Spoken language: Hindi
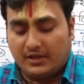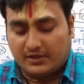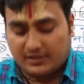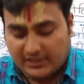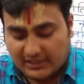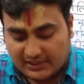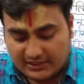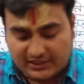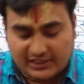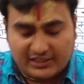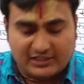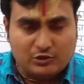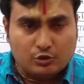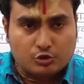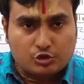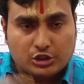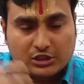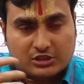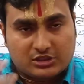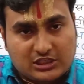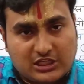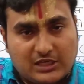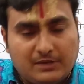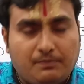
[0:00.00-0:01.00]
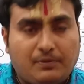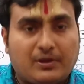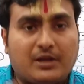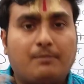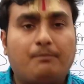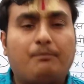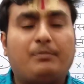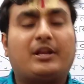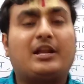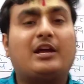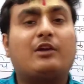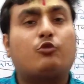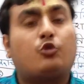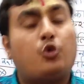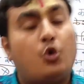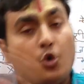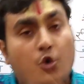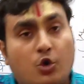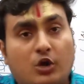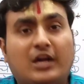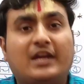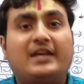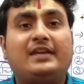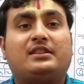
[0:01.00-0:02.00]
यानी कि जो सतसई परंपरा
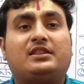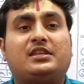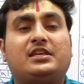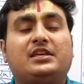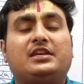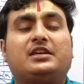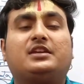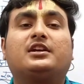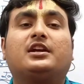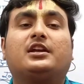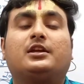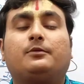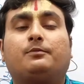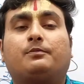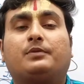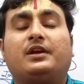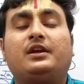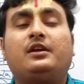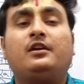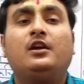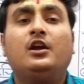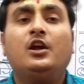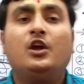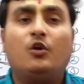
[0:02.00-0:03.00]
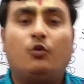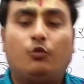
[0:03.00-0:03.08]
खो गई थी कहीं पे